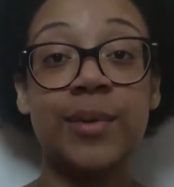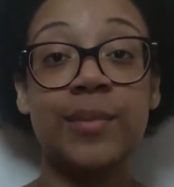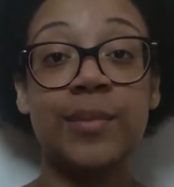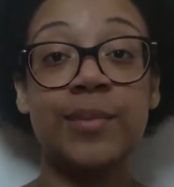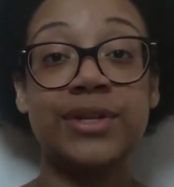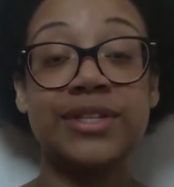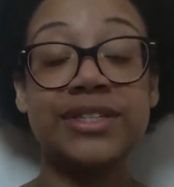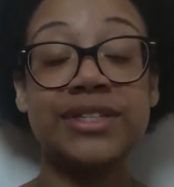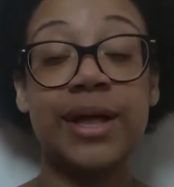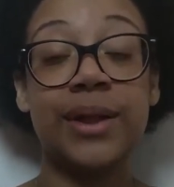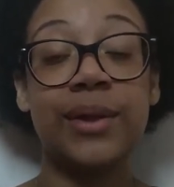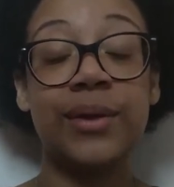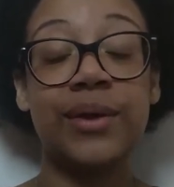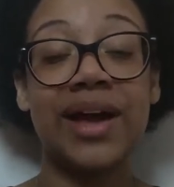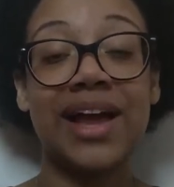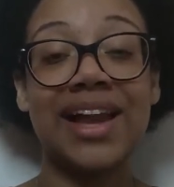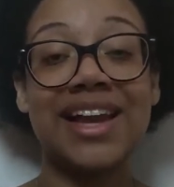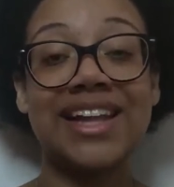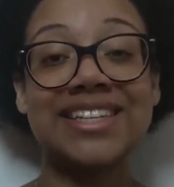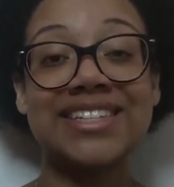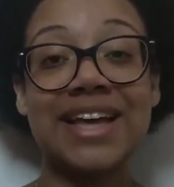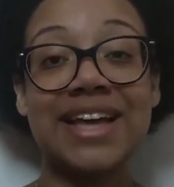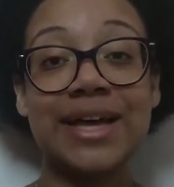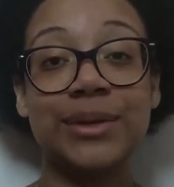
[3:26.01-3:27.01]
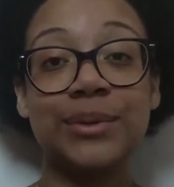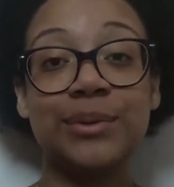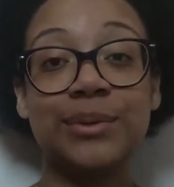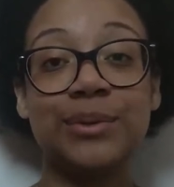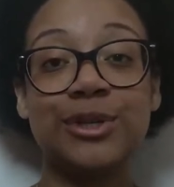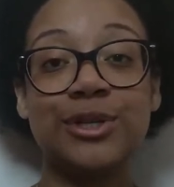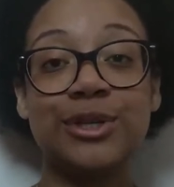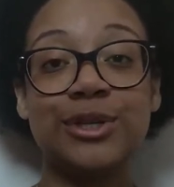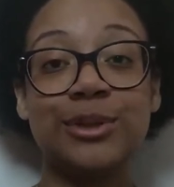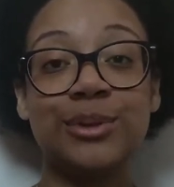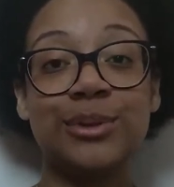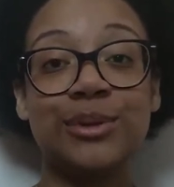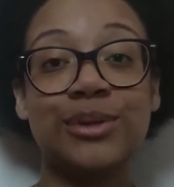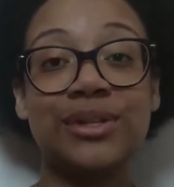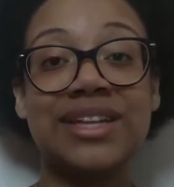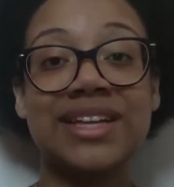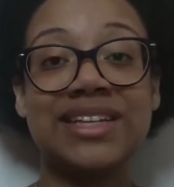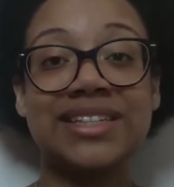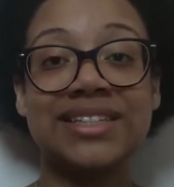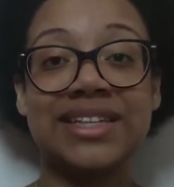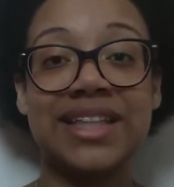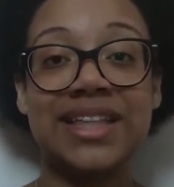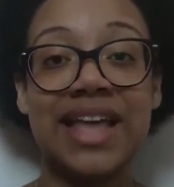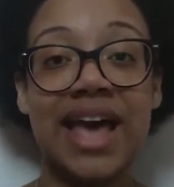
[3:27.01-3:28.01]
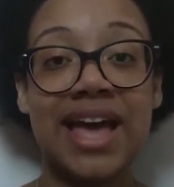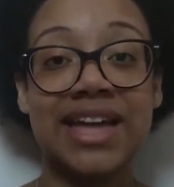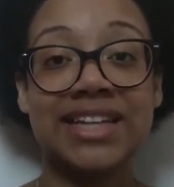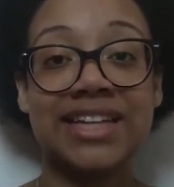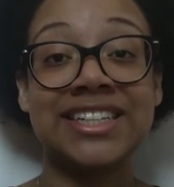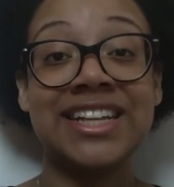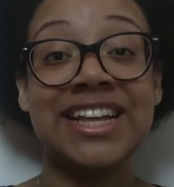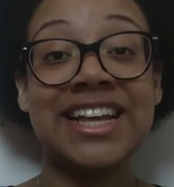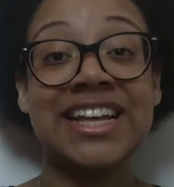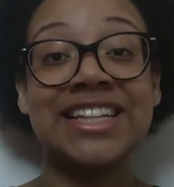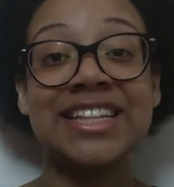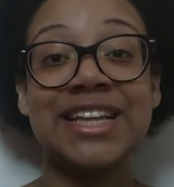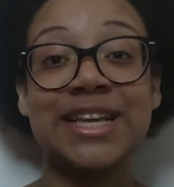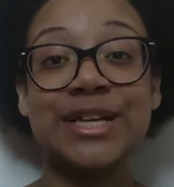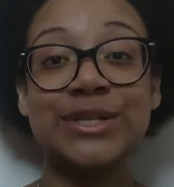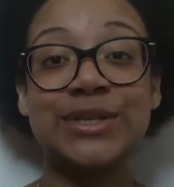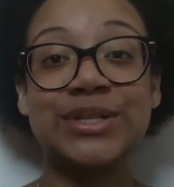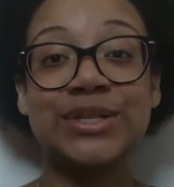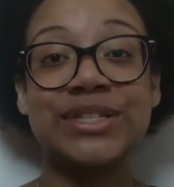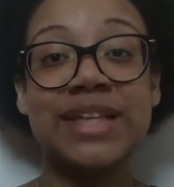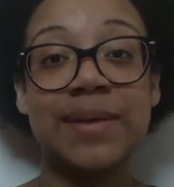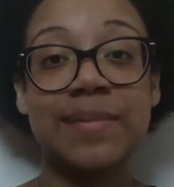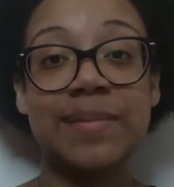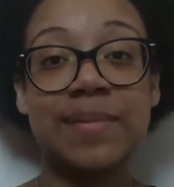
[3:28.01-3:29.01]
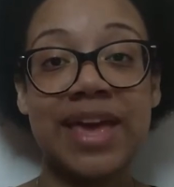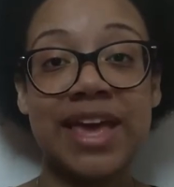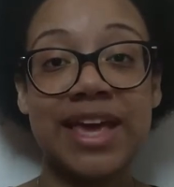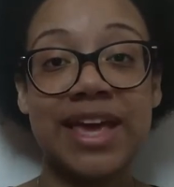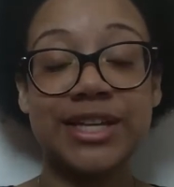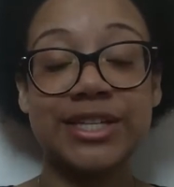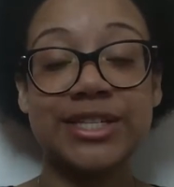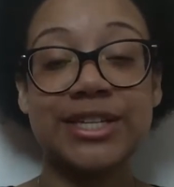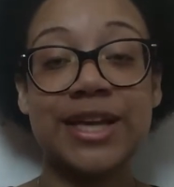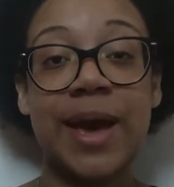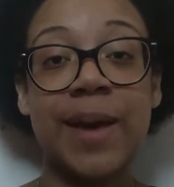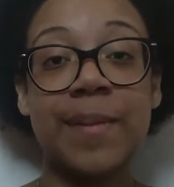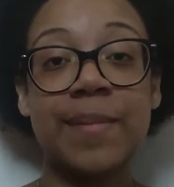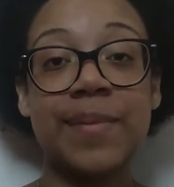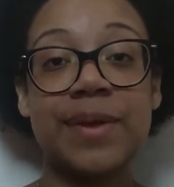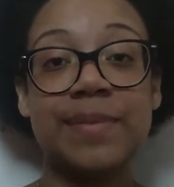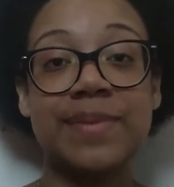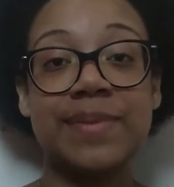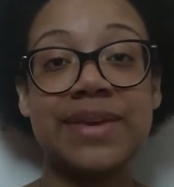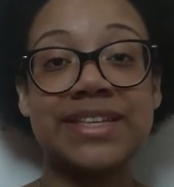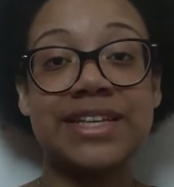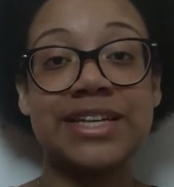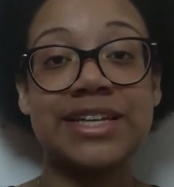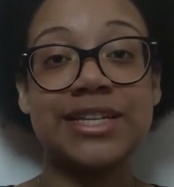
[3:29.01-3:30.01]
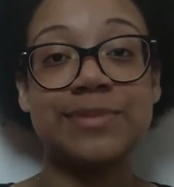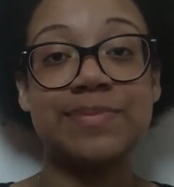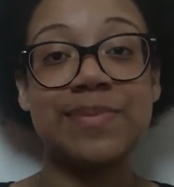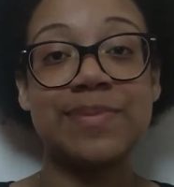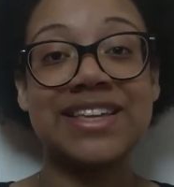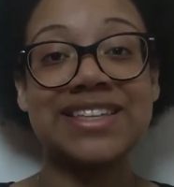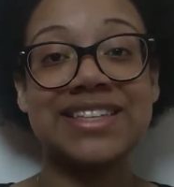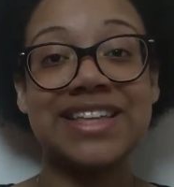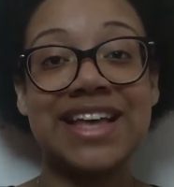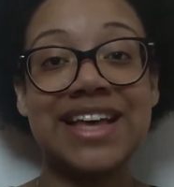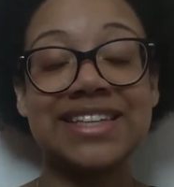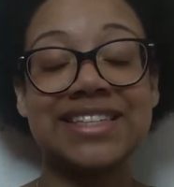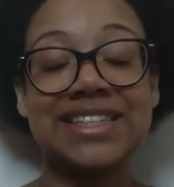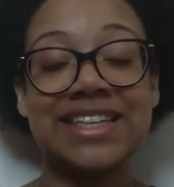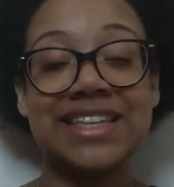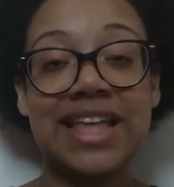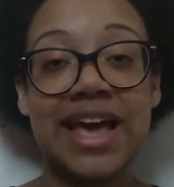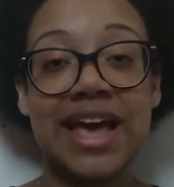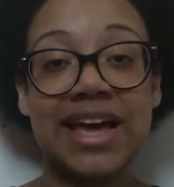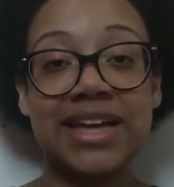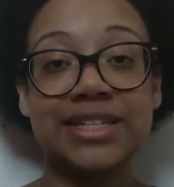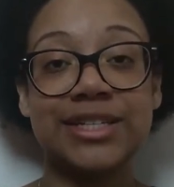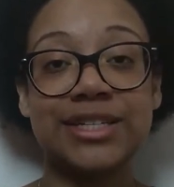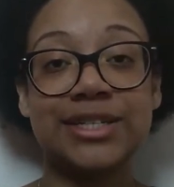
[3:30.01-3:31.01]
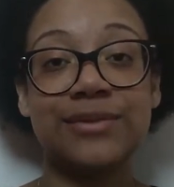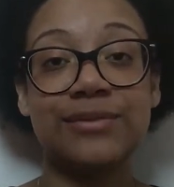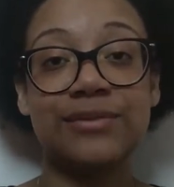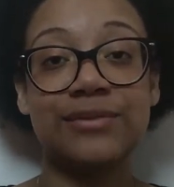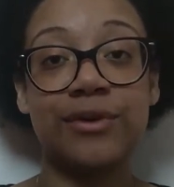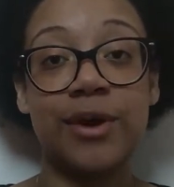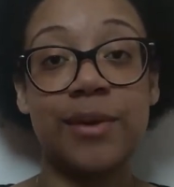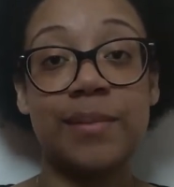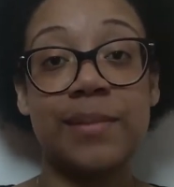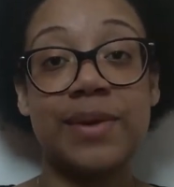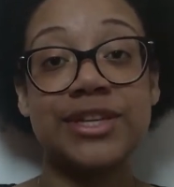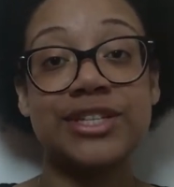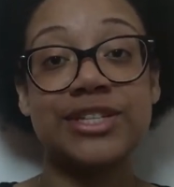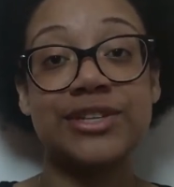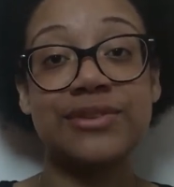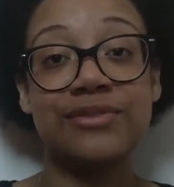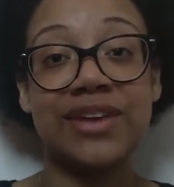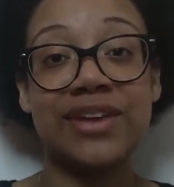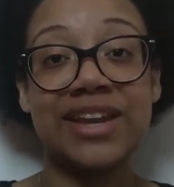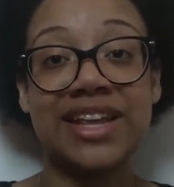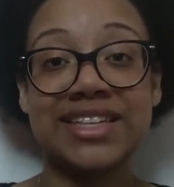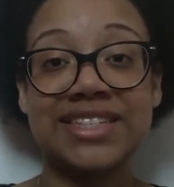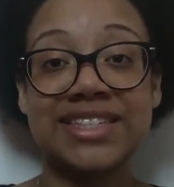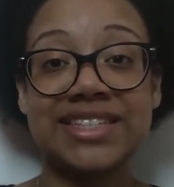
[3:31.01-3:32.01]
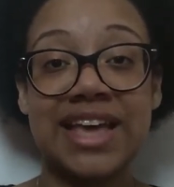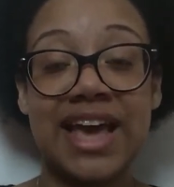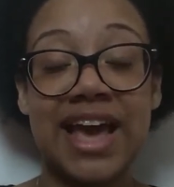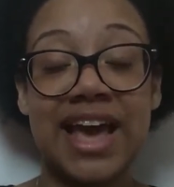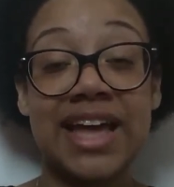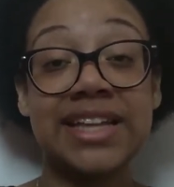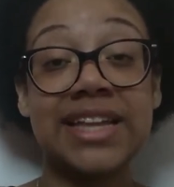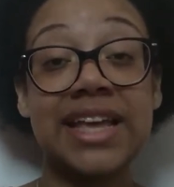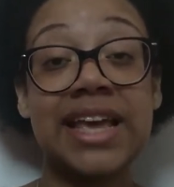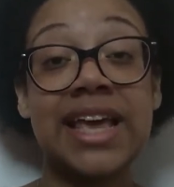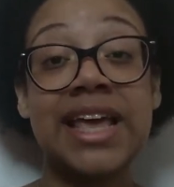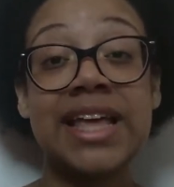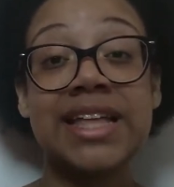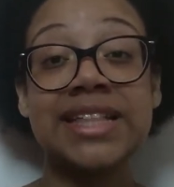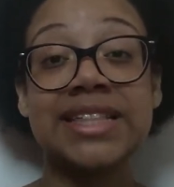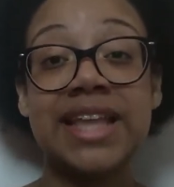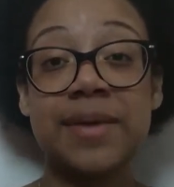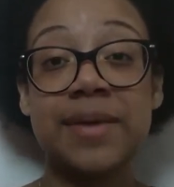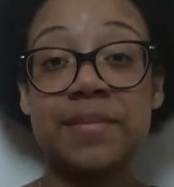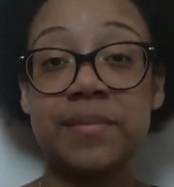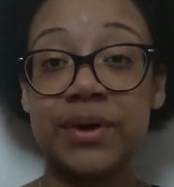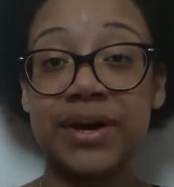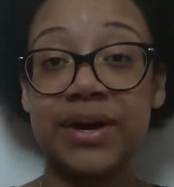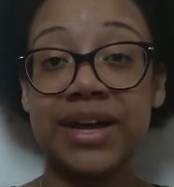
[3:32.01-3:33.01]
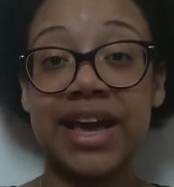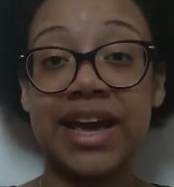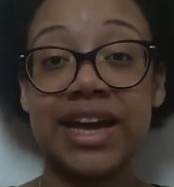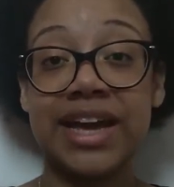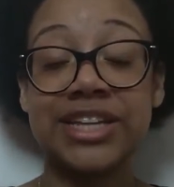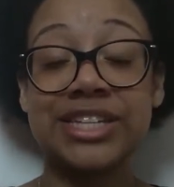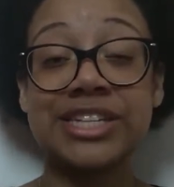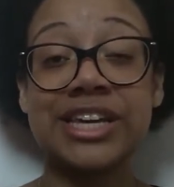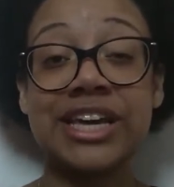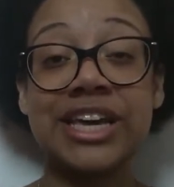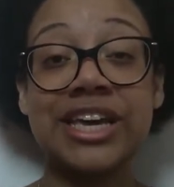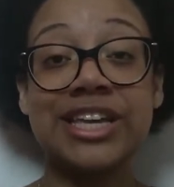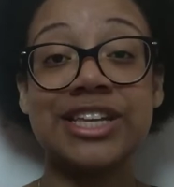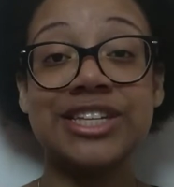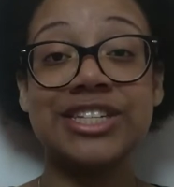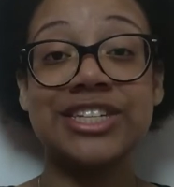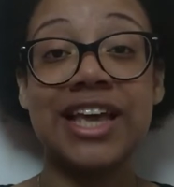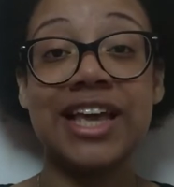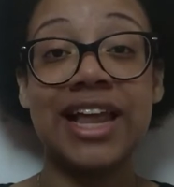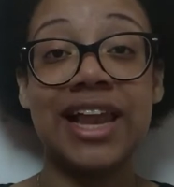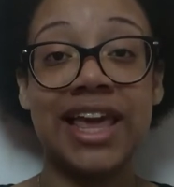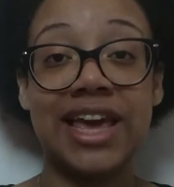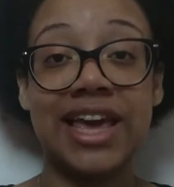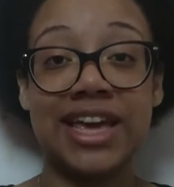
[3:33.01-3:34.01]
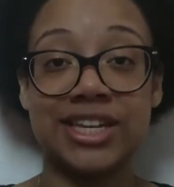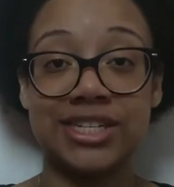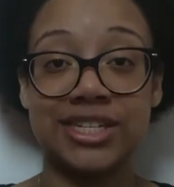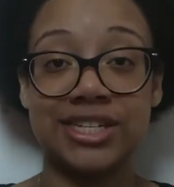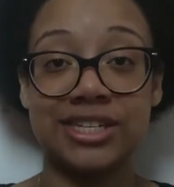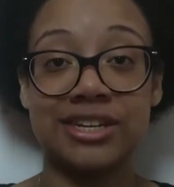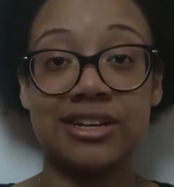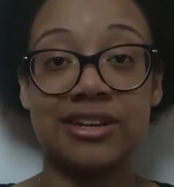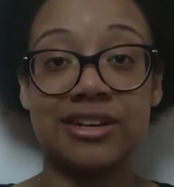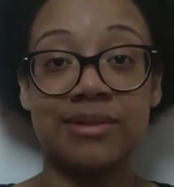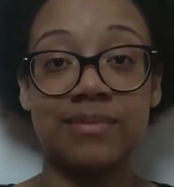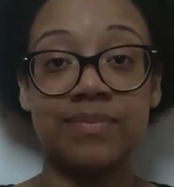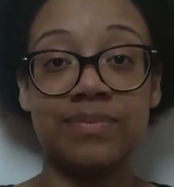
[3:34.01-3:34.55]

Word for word: Por estar localizado no Instituto das Cidades, tem justamente a premissa de pensar as cidades de forma diferenciada, democrática e dialética.